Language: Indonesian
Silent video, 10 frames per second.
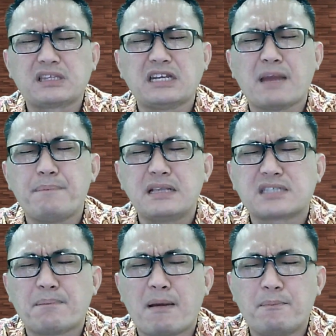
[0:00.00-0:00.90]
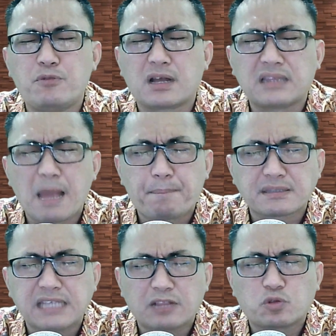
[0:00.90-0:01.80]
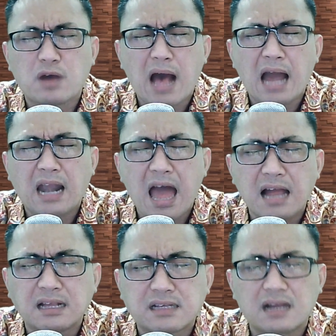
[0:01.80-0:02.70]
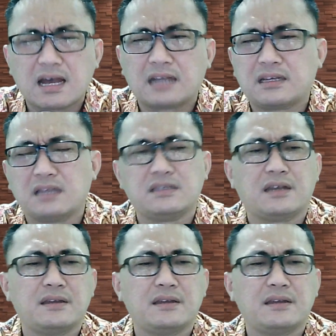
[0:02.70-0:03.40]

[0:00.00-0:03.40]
tidak bisa membuat nafas itu langgeng adanya.